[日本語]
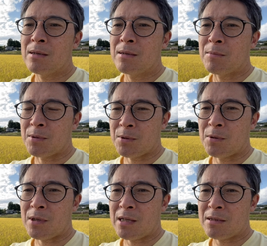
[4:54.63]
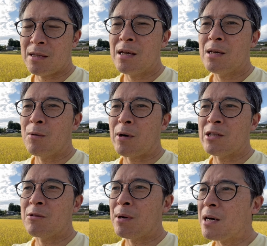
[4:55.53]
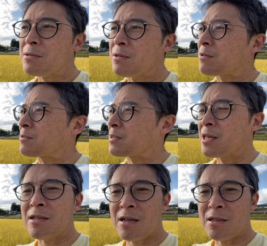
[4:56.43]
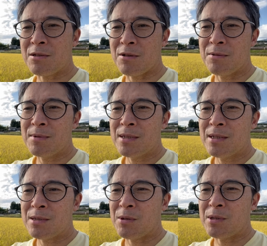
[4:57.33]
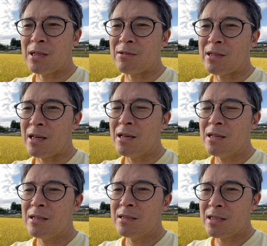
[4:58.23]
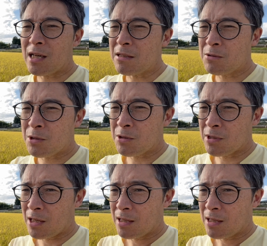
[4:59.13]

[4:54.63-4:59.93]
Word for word: 物を買ってお金を回すというこの経済活動。そういったのがね、近くの人に